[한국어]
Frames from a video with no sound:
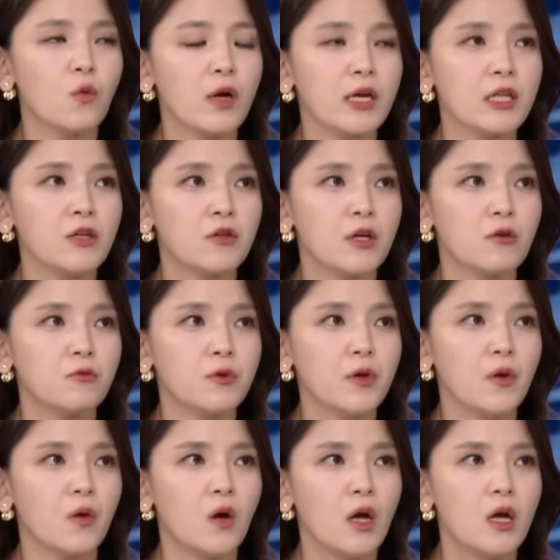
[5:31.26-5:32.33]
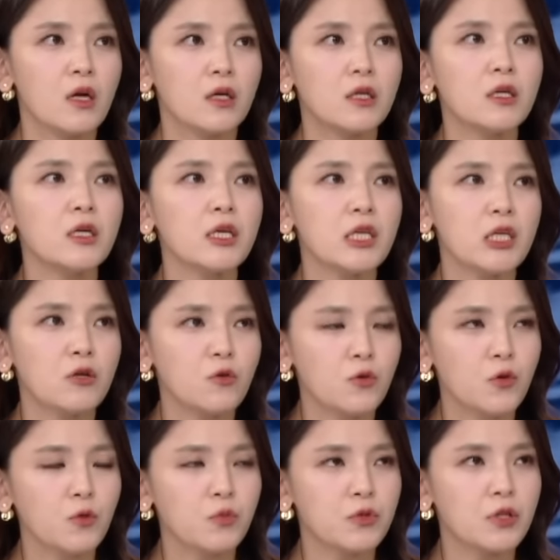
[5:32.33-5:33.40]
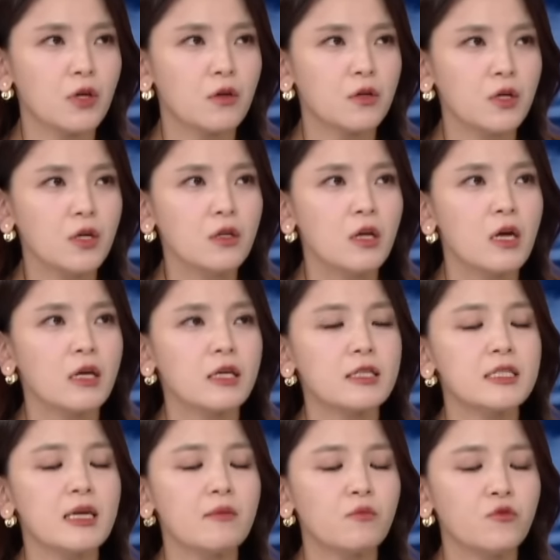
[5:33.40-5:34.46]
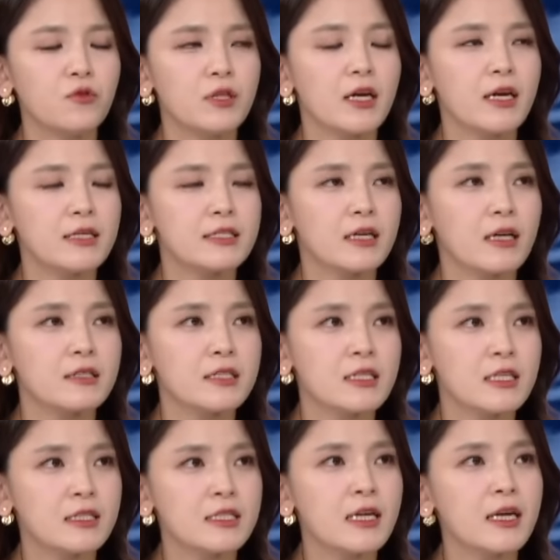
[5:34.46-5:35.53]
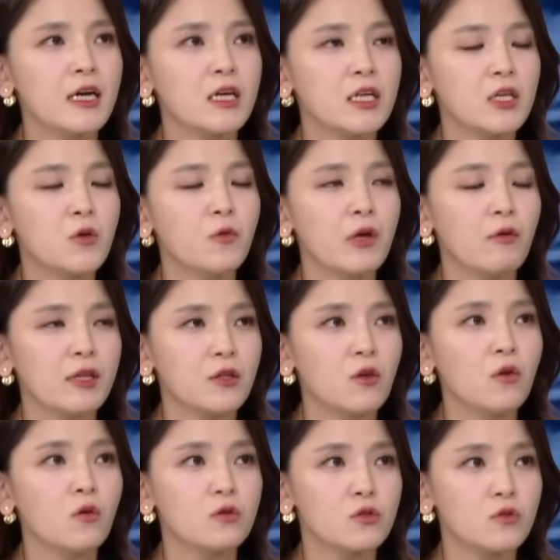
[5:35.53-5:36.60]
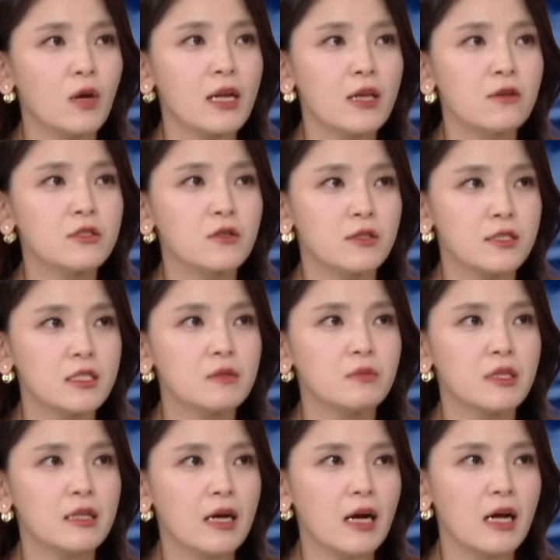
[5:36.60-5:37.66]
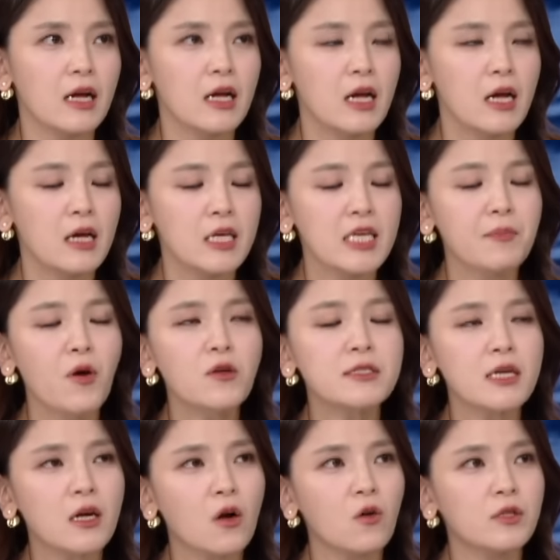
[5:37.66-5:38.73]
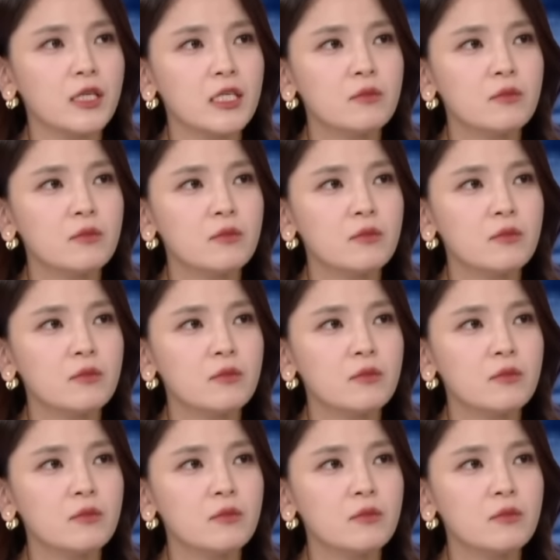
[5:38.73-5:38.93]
확인이 되고요. 그 이후로부터는 이제 문다혜 씨가 이 차량을 이용해 왔던 것으로 알려져 있습니다. 이번 사건이